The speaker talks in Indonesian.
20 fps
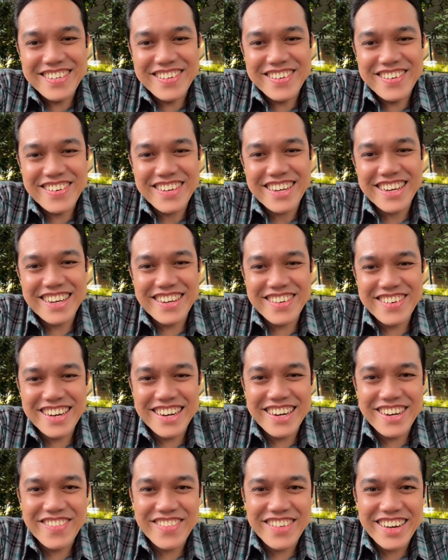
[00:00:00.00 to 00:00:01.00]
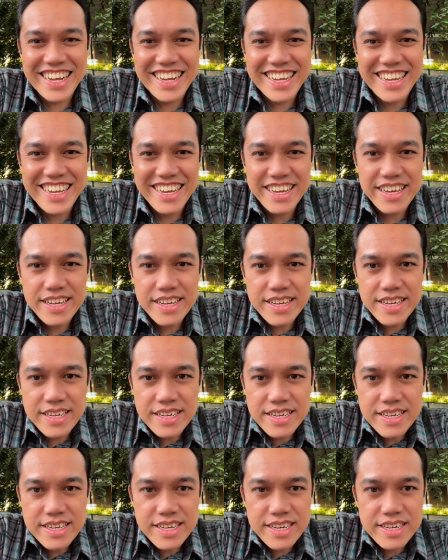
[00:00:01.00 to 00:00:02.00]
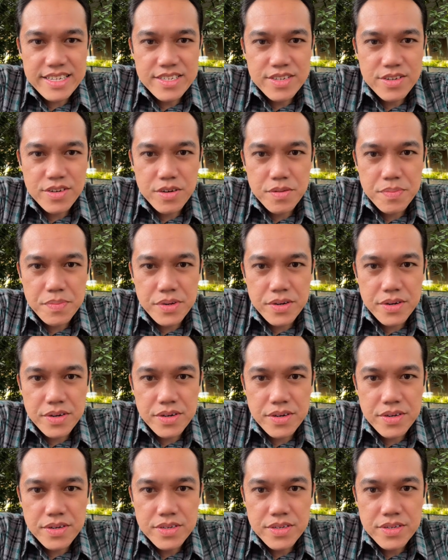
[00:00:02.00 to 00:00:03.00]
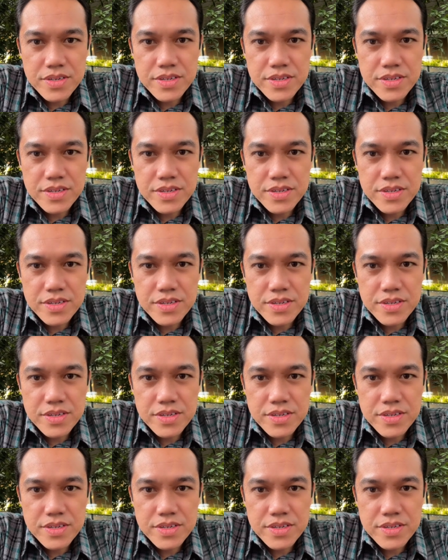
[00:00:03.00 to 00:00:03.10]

gitu oke okay, ada yang mau naik ya kak Scorpion